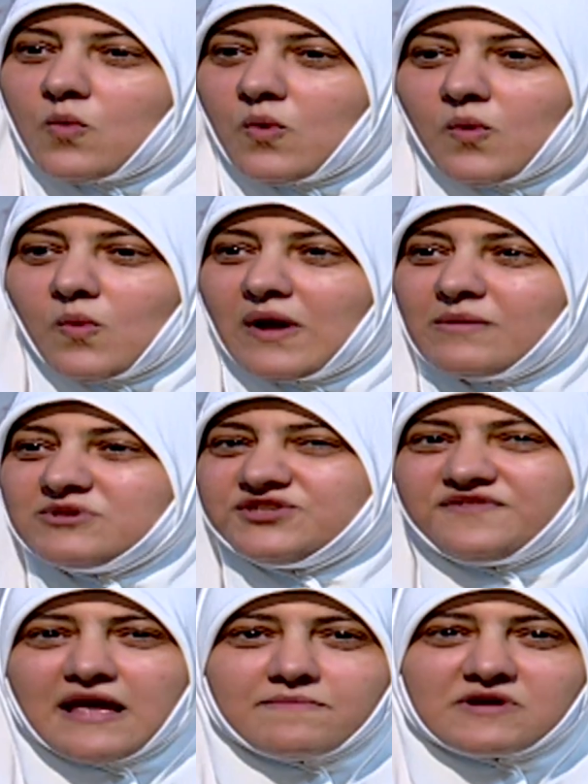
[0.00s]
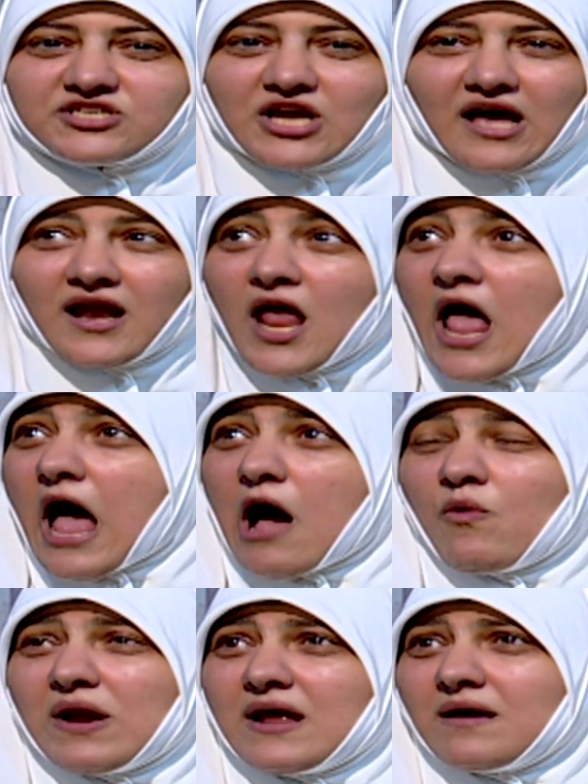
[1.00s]
وانا مش فاهم مشاعر
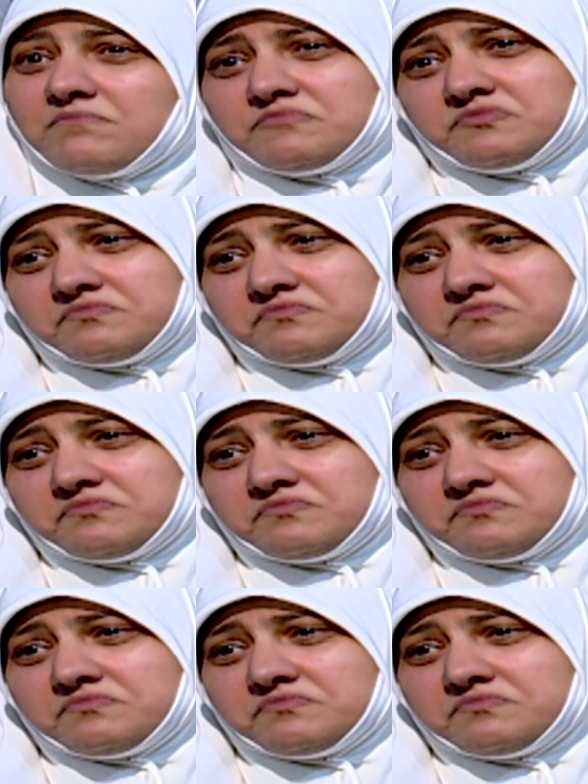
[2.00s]
او انا